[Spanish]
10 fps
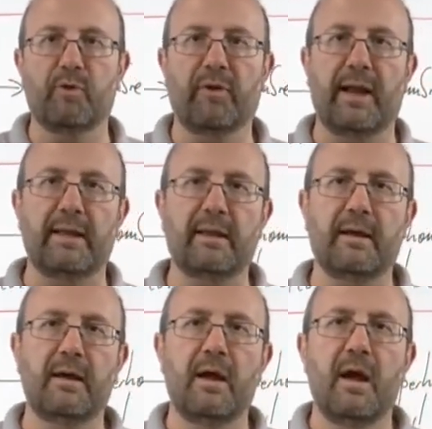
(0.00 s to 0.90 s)
por
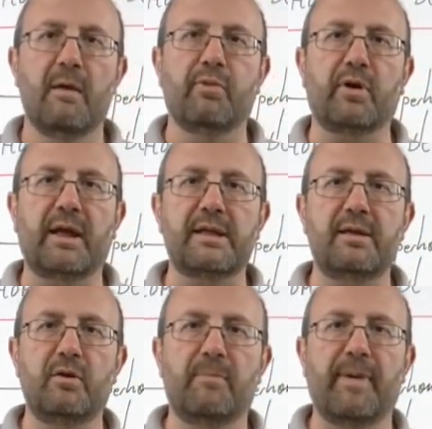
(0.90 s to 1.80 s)
delante, porque ha
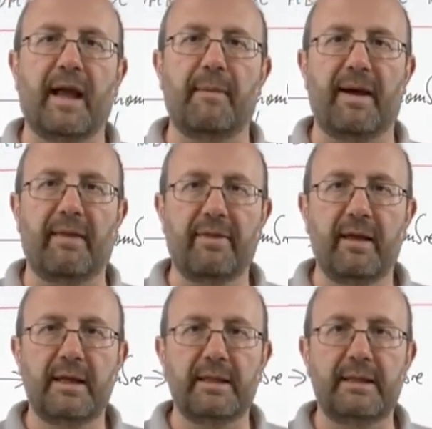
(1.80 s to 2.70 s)
sido capaz